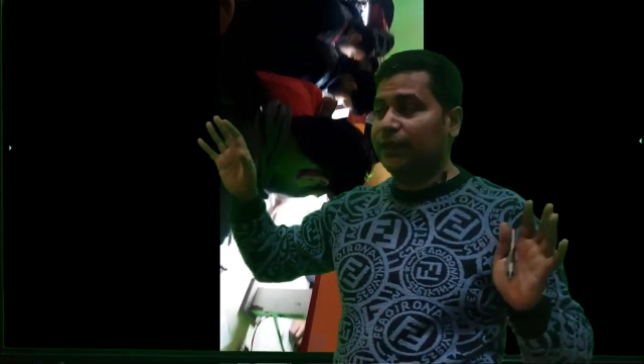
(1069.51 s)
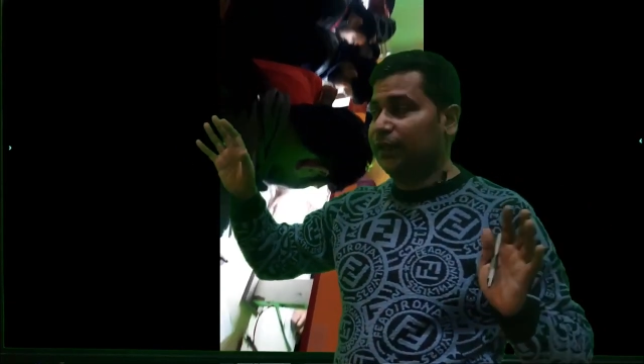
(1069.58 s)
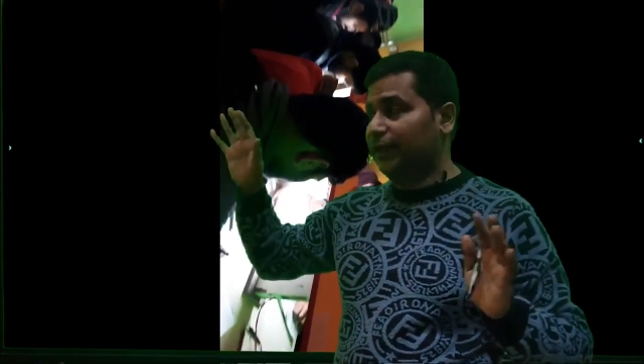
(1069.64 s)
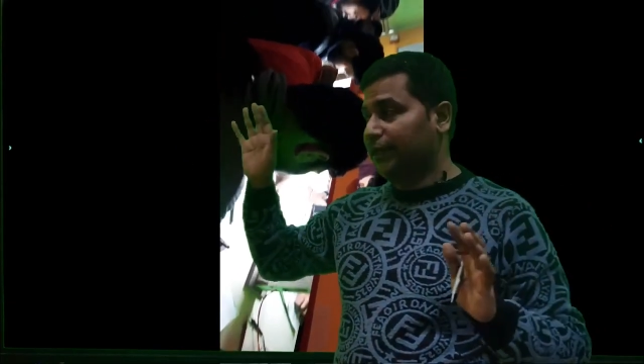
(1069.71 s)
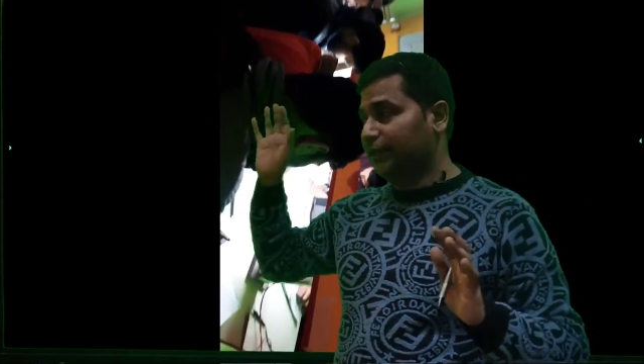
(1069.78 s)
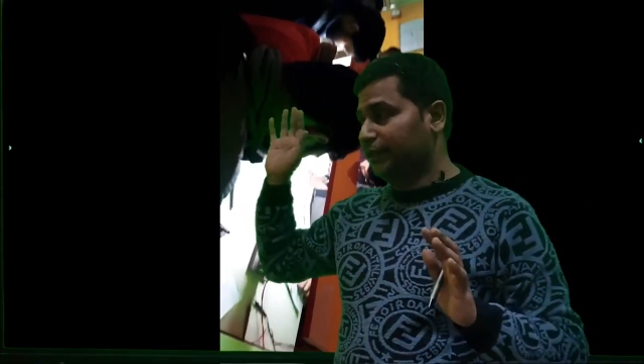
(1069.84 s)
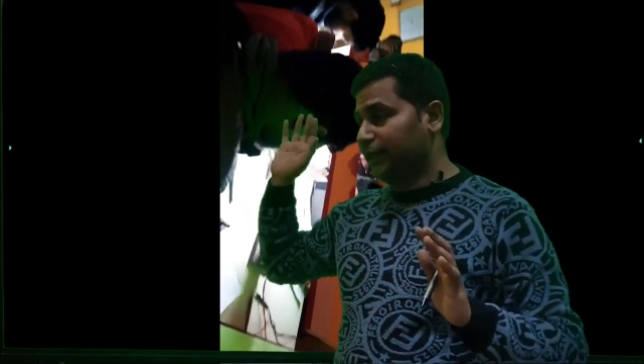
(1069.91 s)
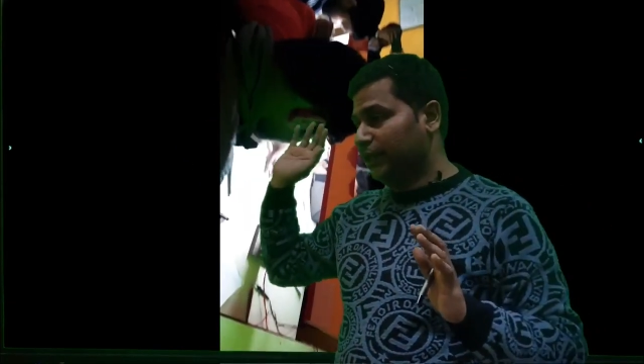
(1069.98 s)

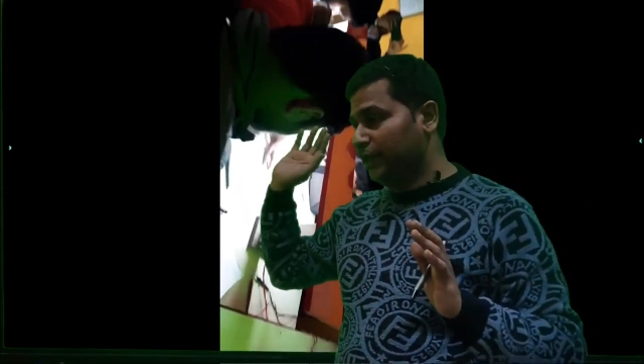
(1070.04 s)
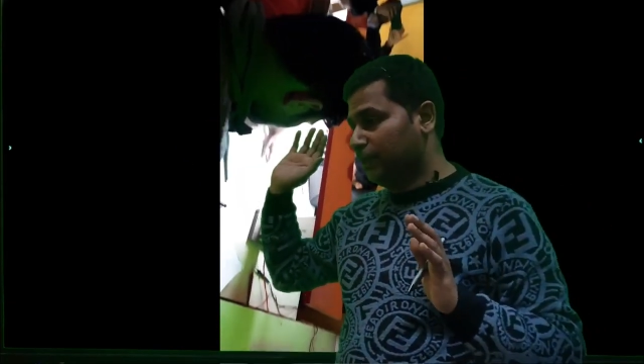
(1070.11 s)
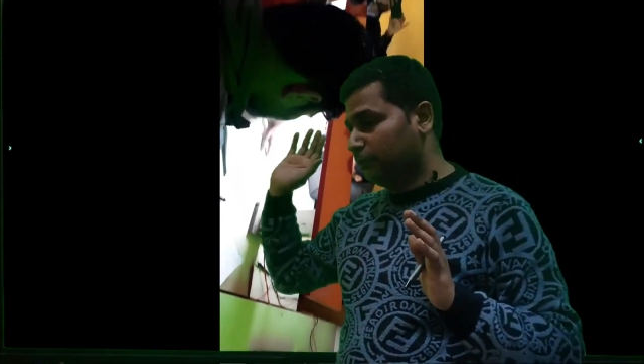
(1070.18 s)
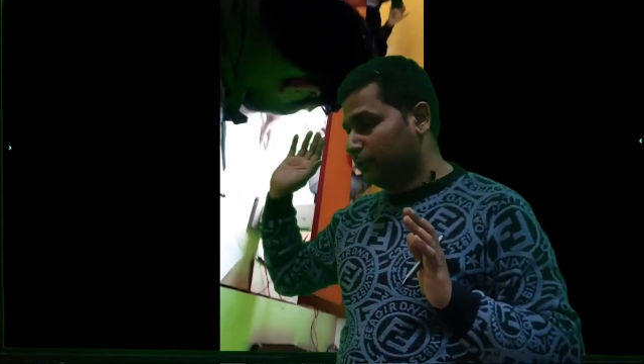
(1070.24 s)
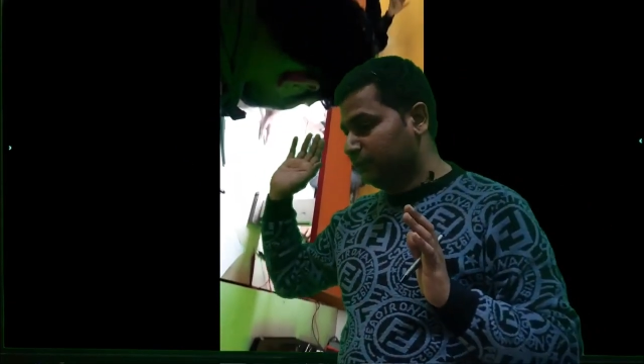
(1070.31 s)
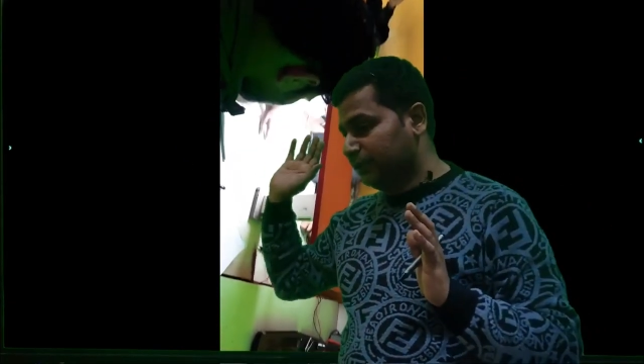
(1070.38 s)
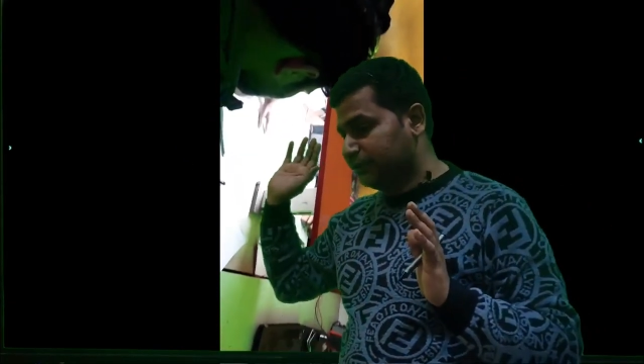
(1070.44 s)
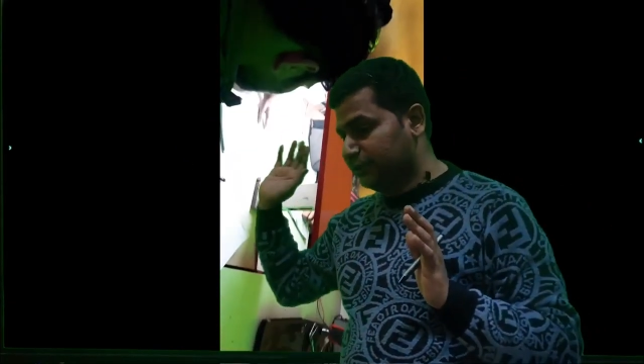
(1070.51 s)
लेकिन अगर
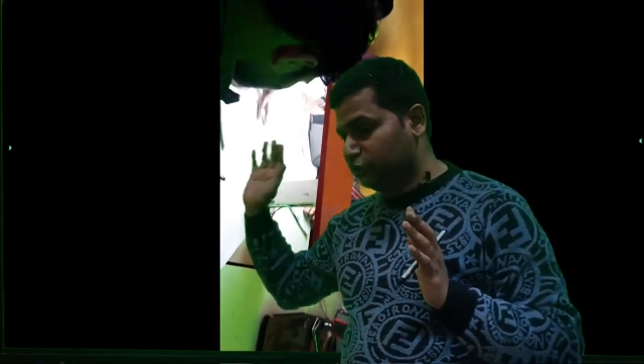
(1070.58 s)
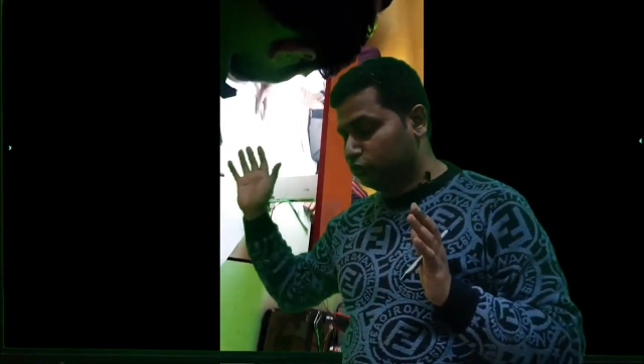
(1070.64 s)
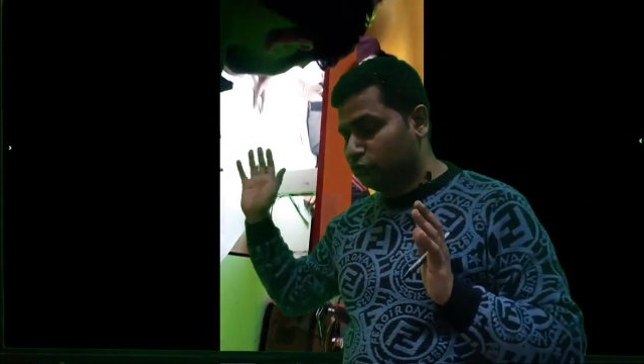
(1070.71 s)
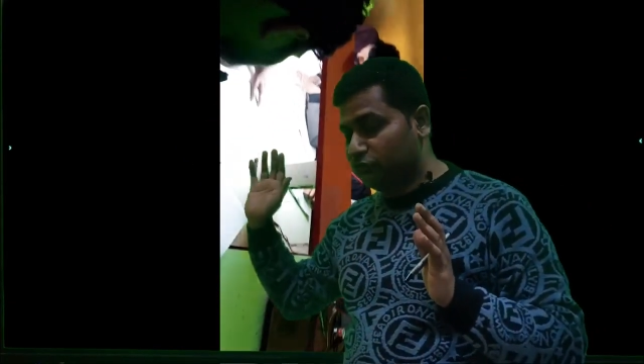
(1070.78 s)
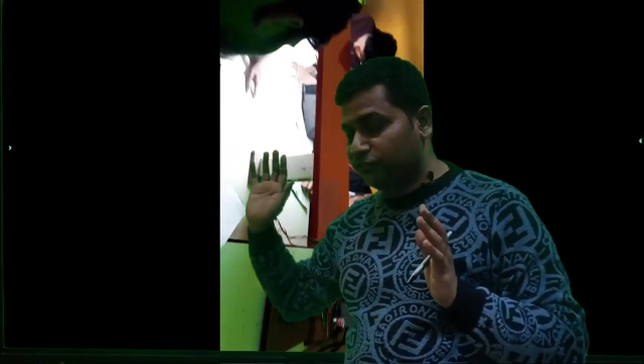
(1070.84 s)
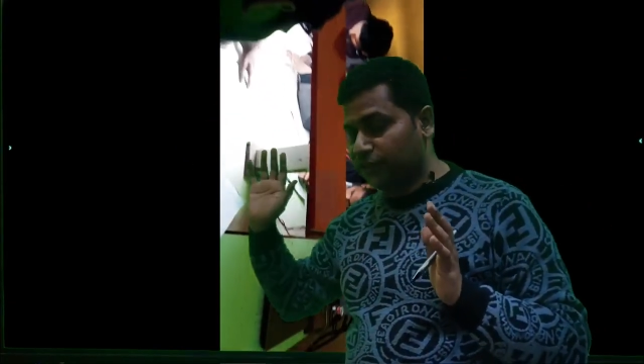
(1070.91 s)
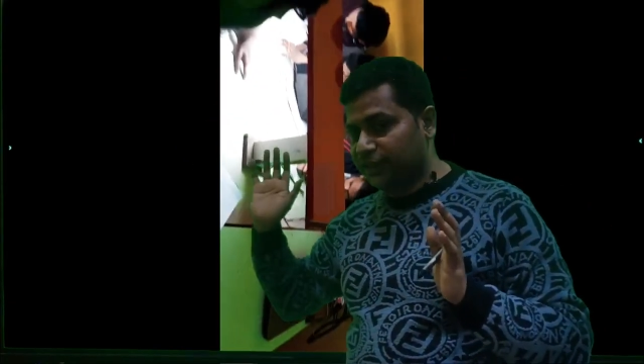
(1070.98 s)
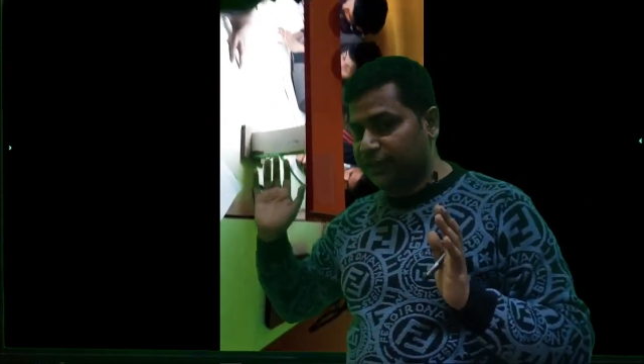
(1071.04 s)
आपके पास ये
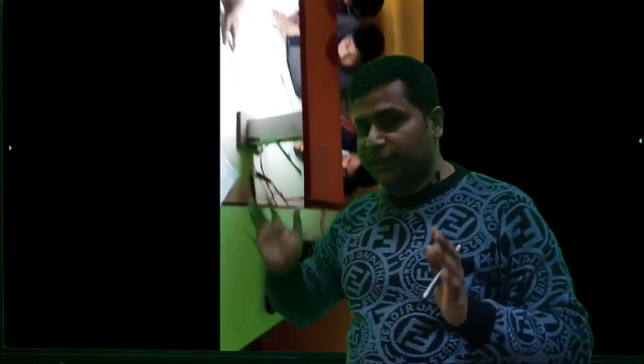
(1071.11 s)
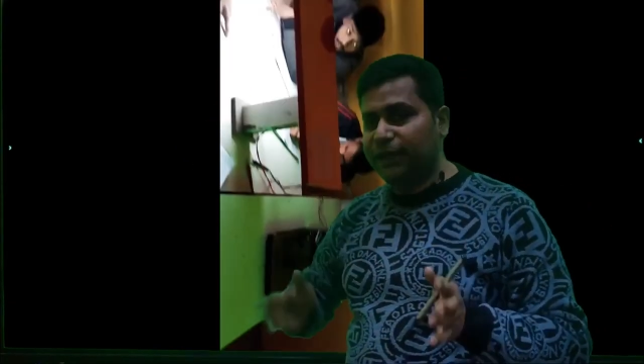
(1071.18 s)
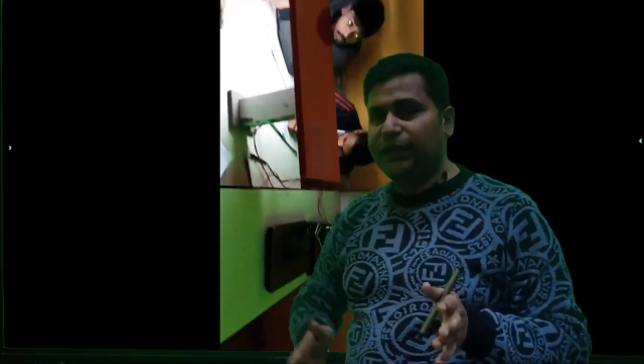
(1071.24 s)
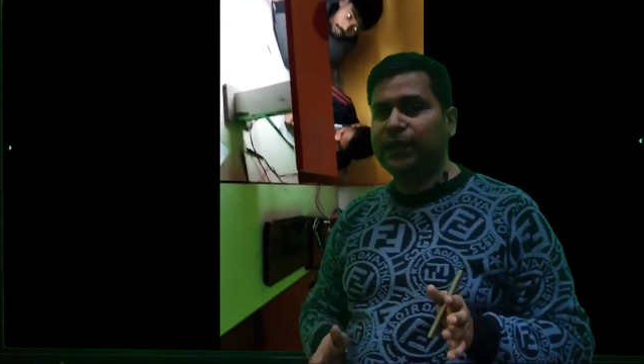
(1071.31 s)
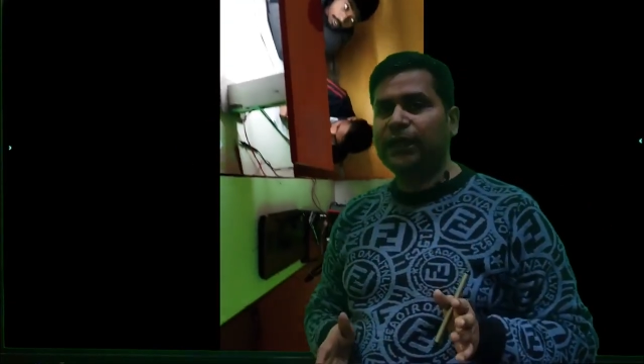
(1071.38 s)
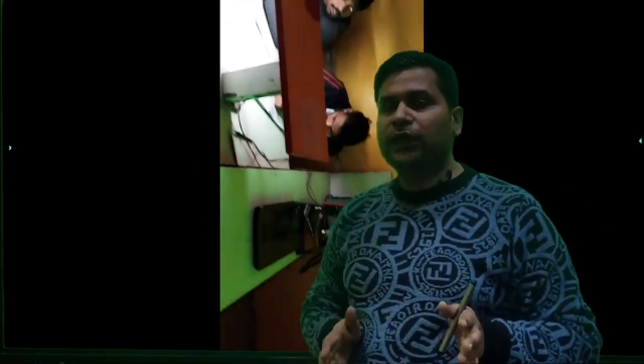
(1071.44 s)
सॉफ्टवेयर है